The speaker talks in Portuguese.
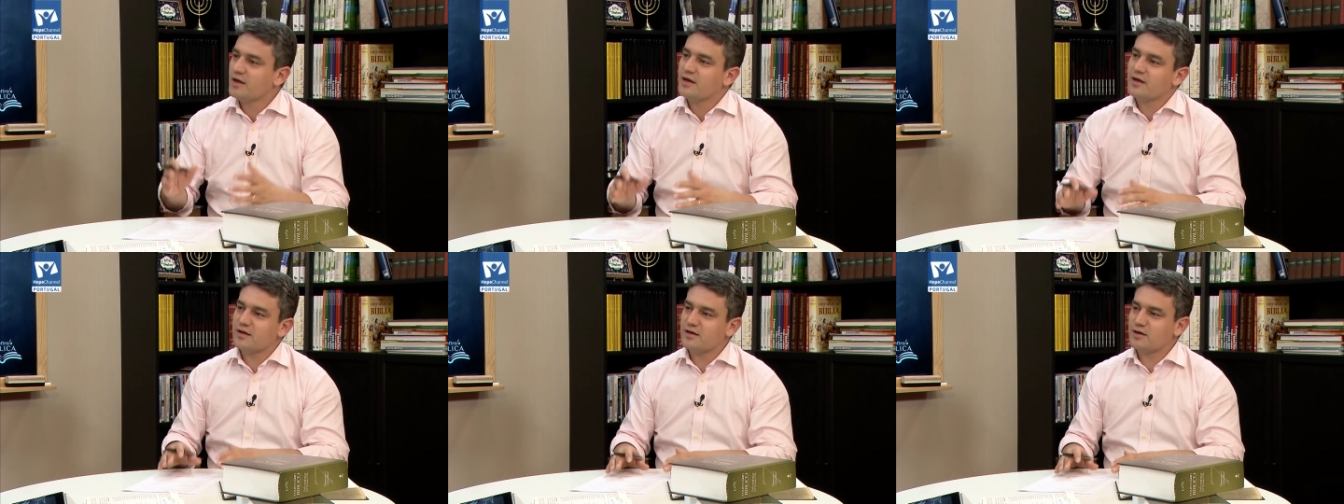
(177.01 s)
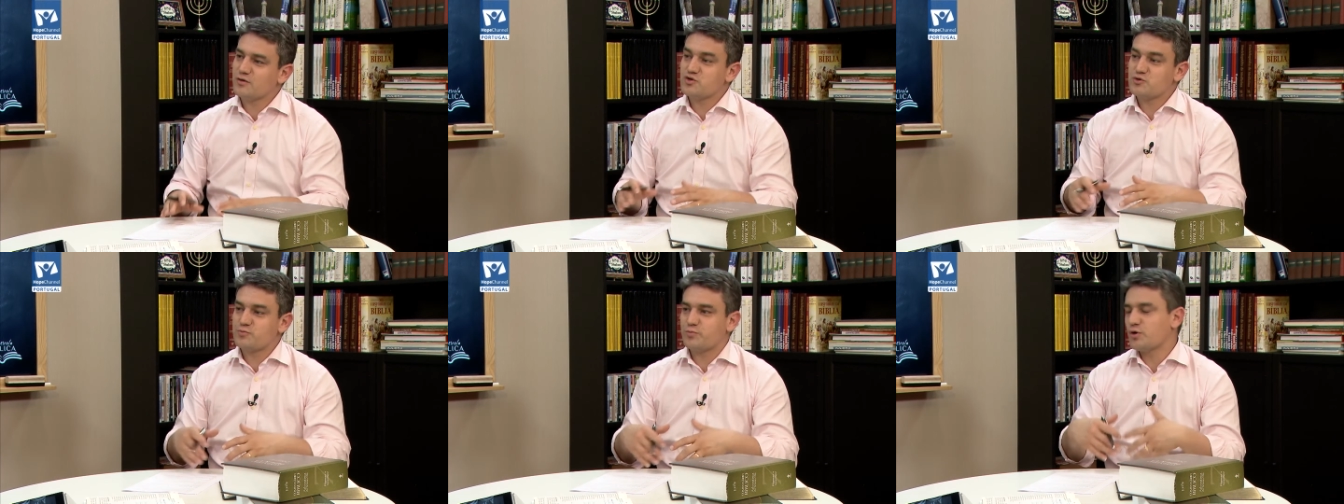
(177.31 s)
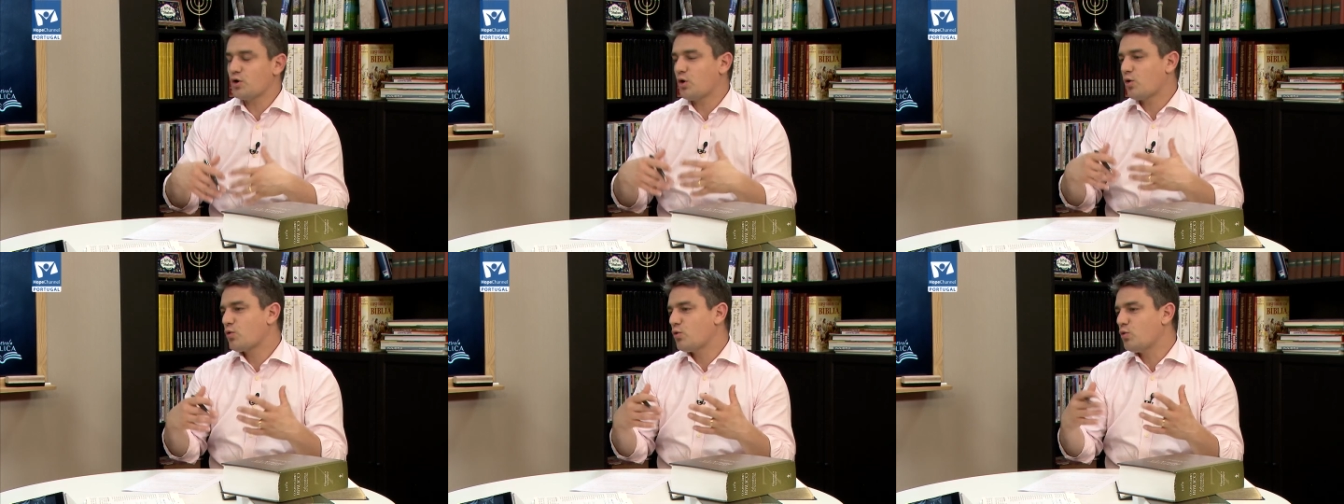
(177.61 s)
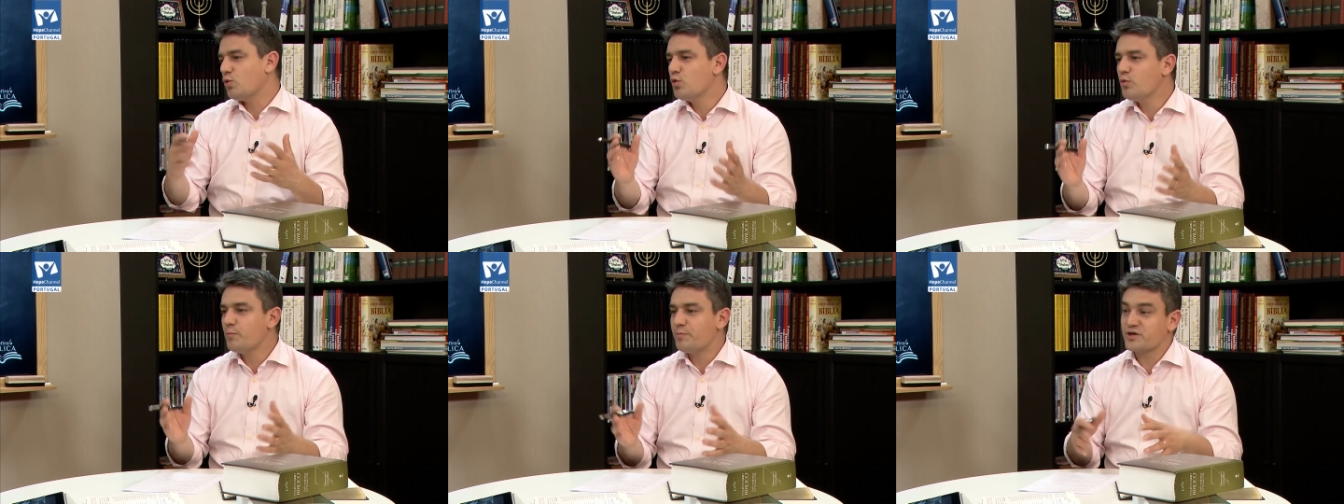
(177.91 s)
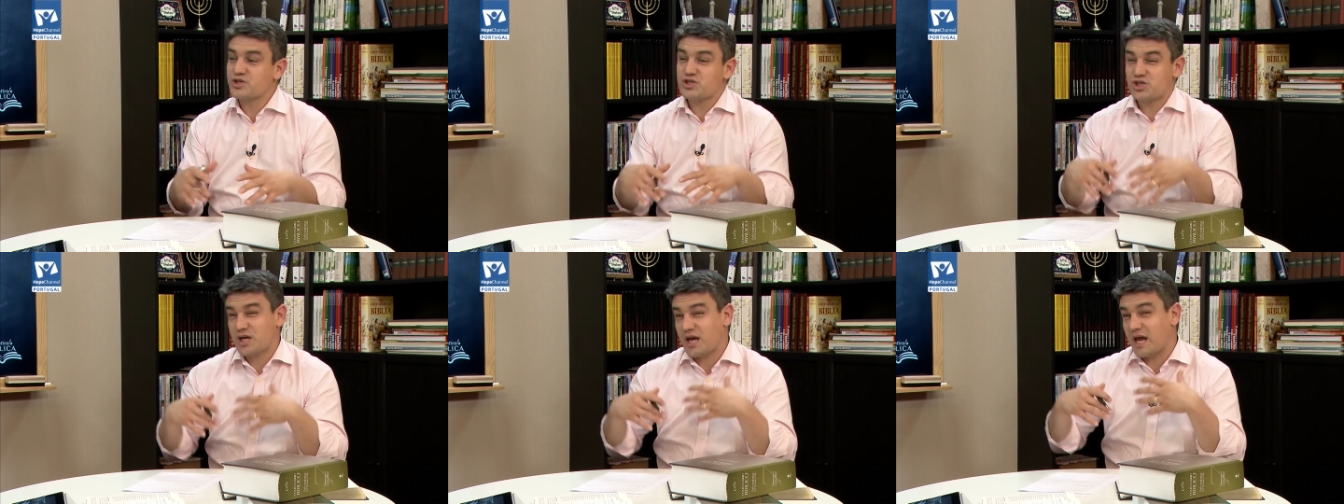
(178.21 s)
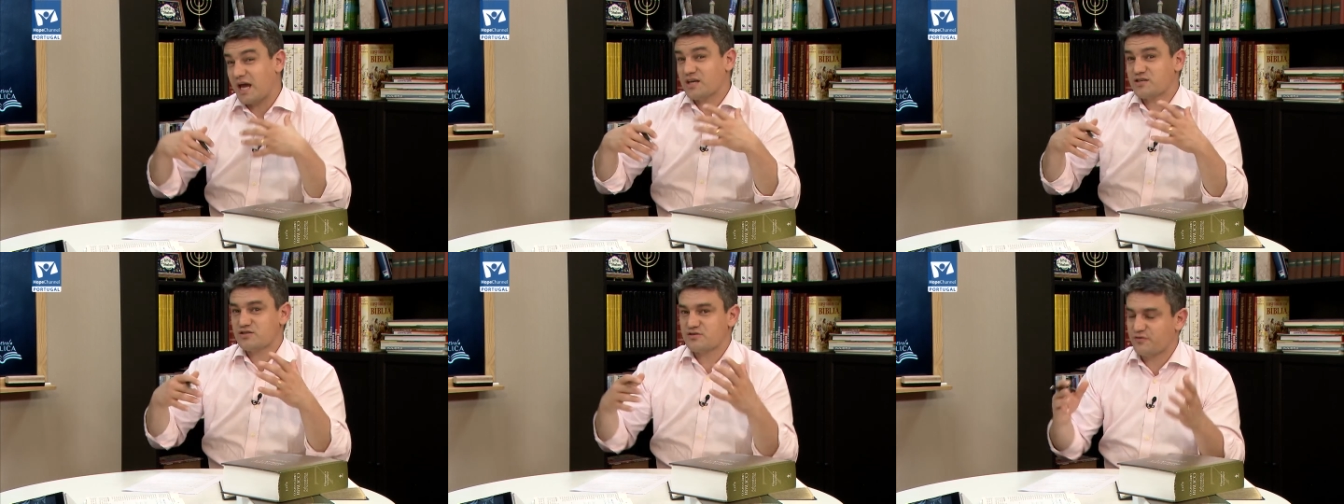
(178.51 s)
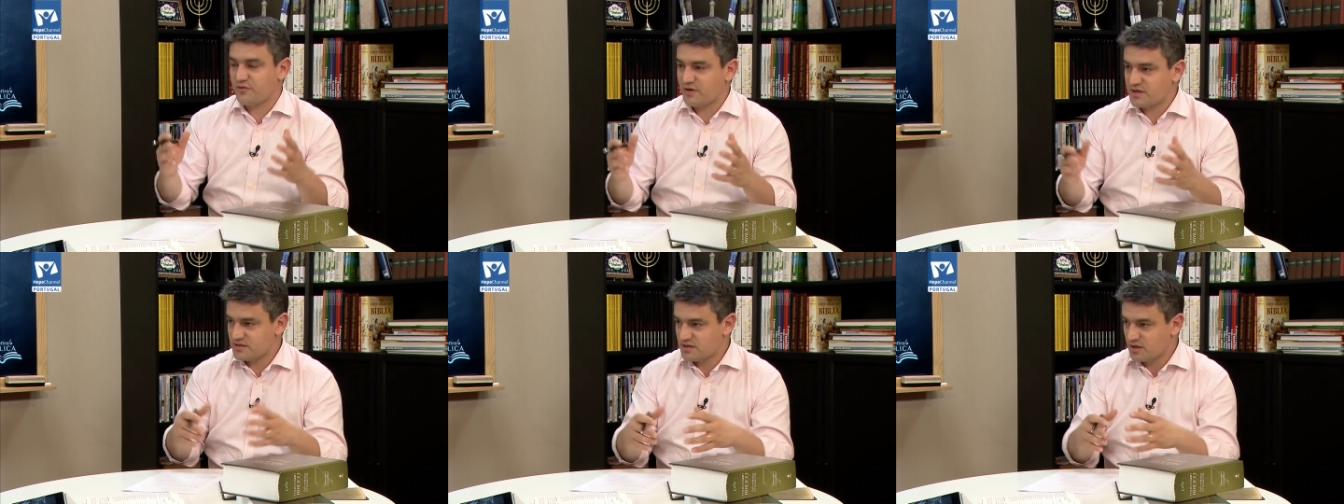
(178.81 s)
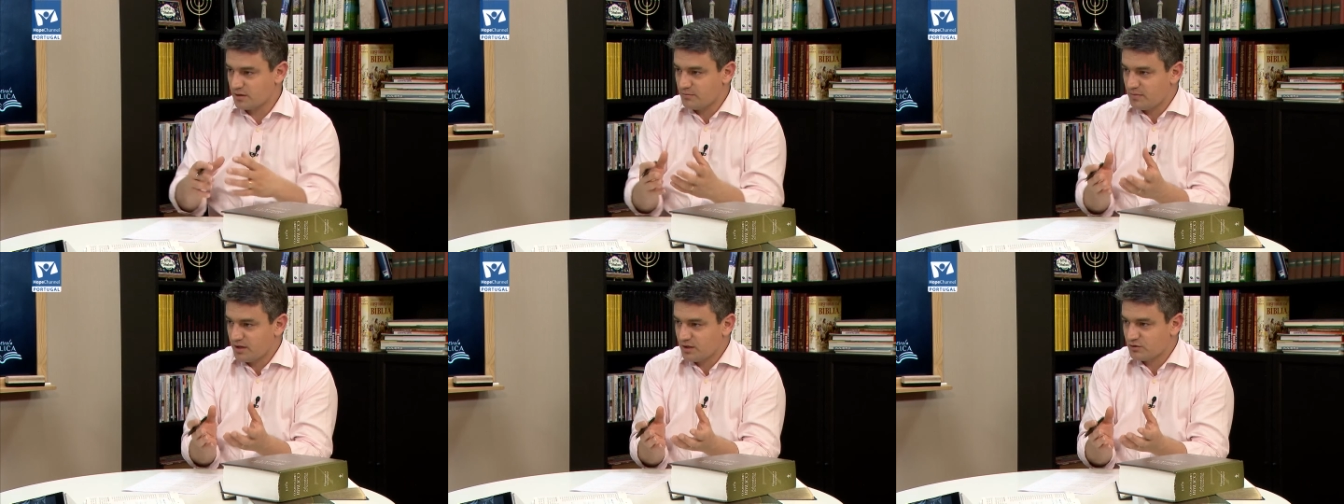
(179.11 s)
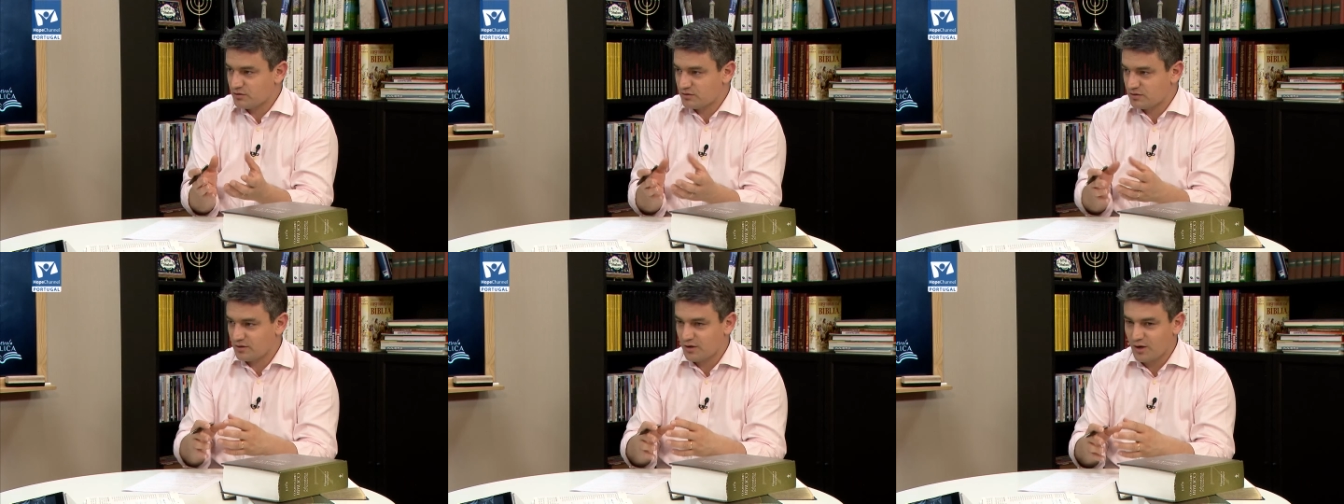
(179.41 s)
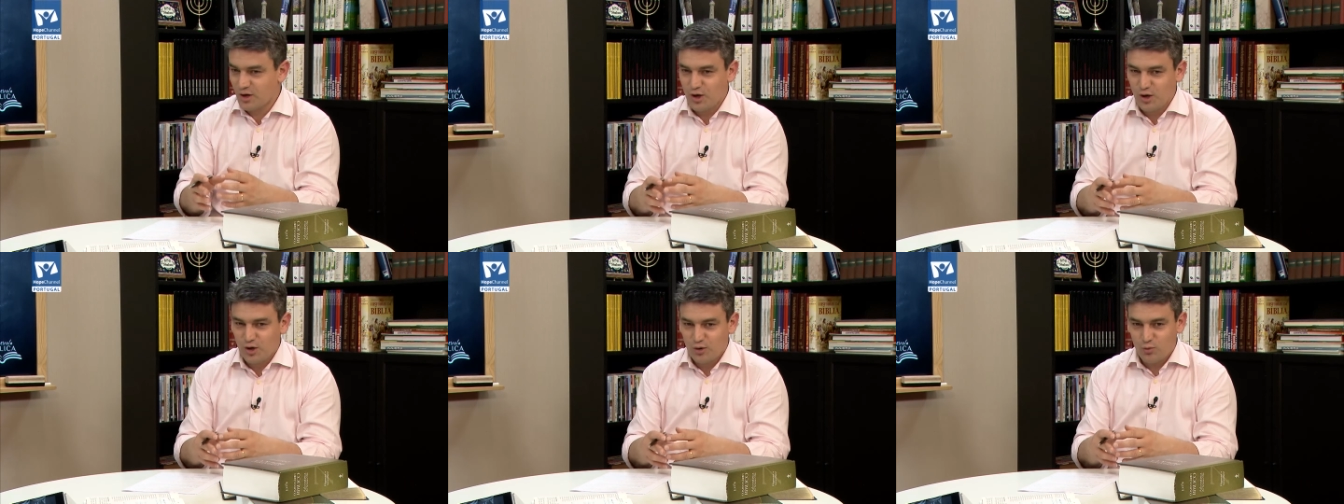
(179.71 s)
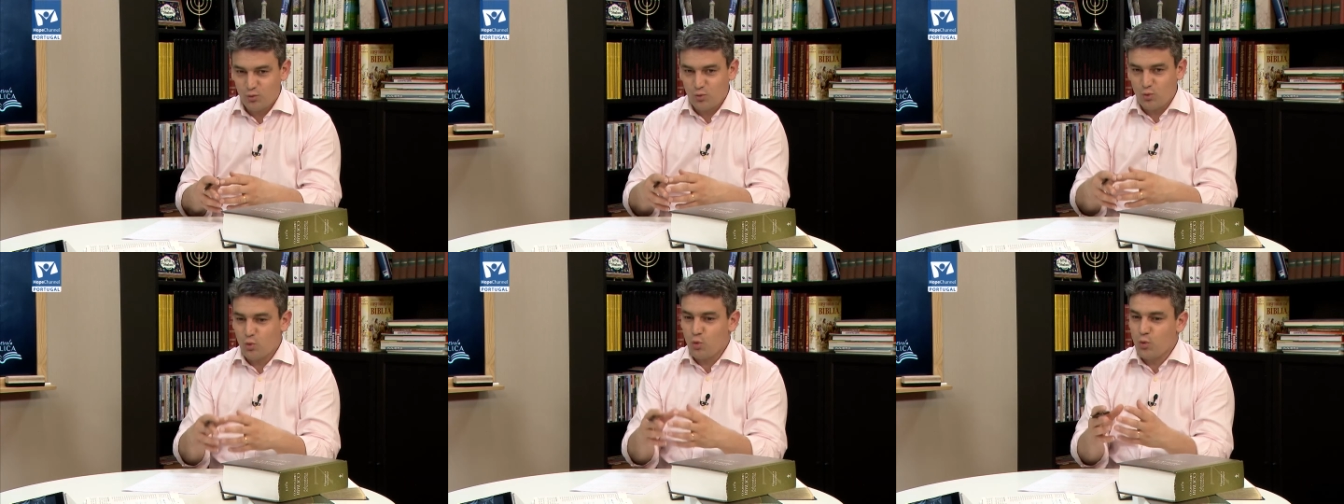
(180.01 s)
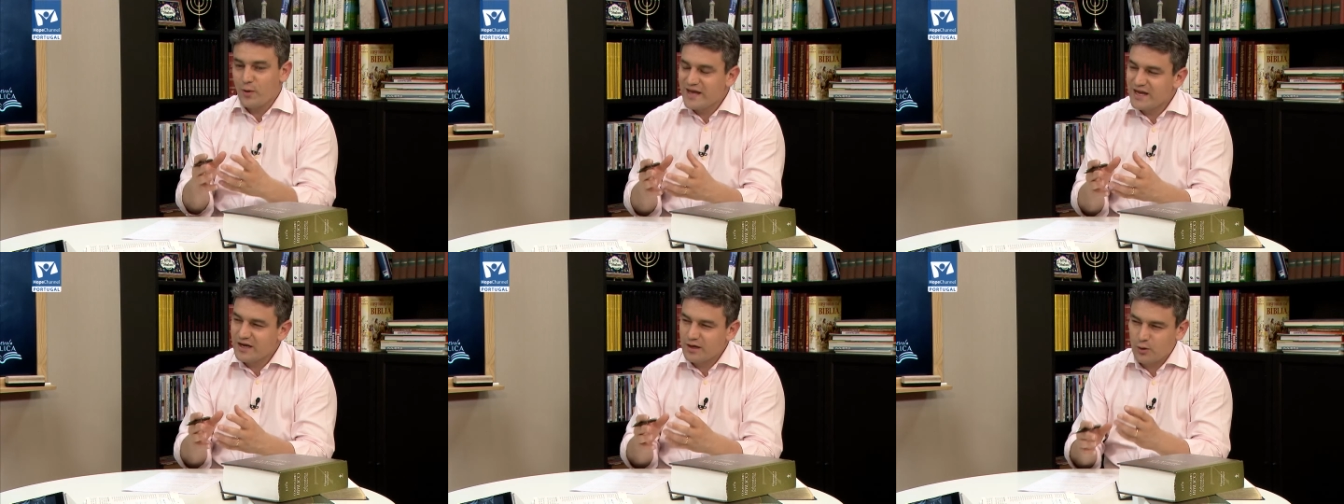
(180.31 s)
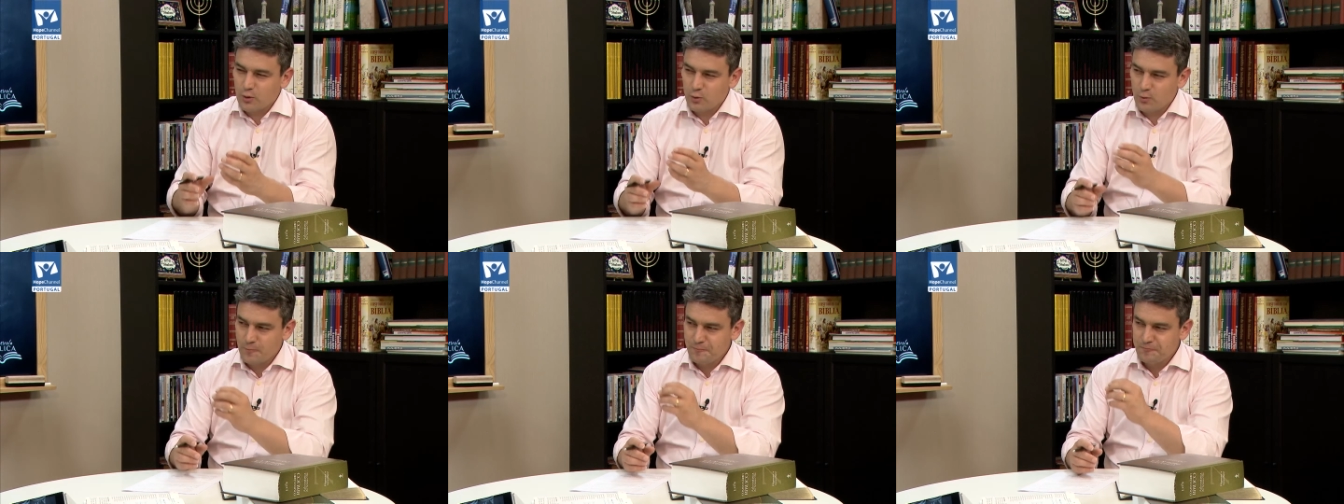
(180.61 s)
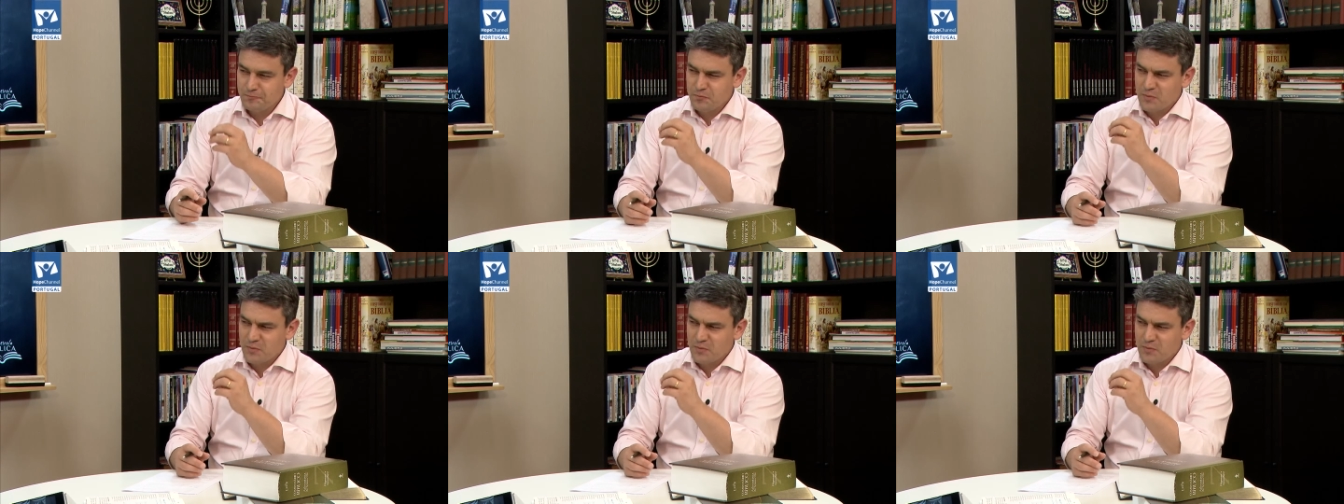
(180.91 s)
eh, não se preocupa, esquece facilmente o, o erro.